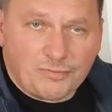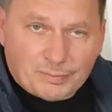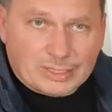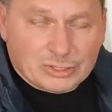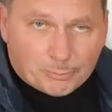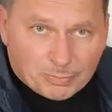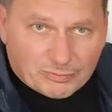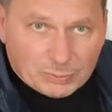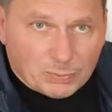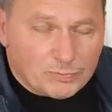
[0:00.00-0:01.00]
nie wiem jak tam
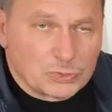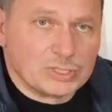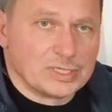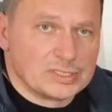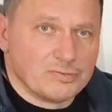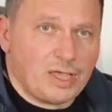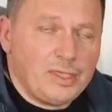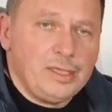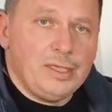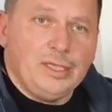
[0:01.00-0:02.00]
prawidłowo się
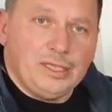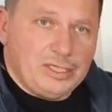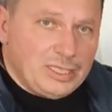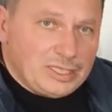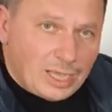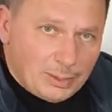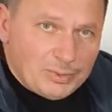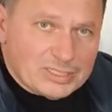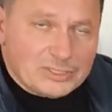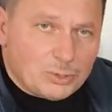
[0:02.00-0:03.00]
nazywa, i
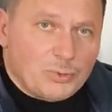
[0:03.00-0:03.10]
tam jest